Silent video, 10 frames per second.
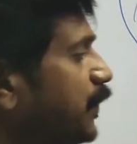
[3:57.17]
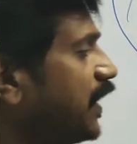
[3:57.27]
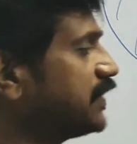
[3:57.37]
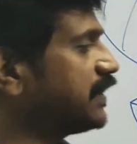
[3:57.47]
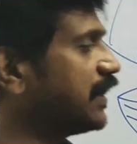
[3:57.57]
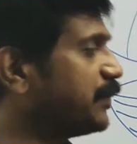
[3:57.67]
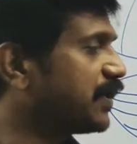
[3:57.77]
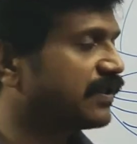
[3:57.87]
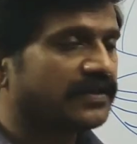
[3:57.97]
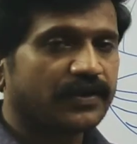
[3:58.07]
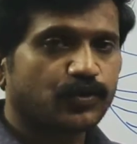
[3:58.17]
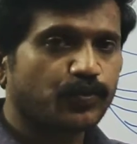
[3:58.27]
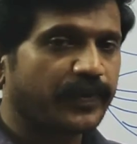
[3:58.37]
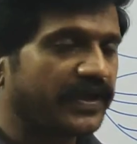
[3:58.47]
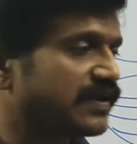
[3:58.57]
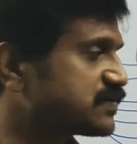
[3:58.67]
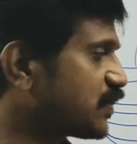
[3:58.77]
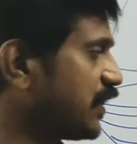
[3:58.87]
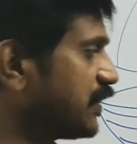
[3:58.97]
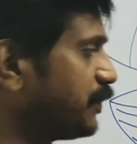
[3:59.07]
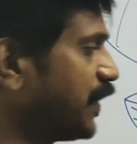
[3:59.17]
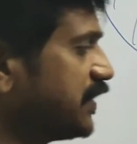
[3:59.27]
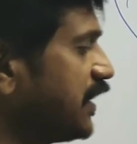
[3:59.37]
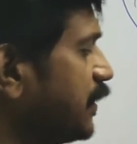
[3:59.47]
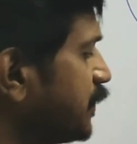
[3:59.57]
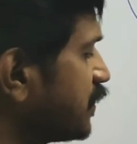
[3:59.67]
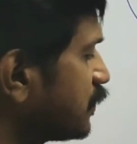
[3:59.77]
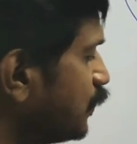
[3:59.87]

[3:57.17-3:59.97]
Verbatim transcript: பாதி லெமன் அந்த டூ பை ஆர் ஸ்கொயர் பாதி லெமனுக்கு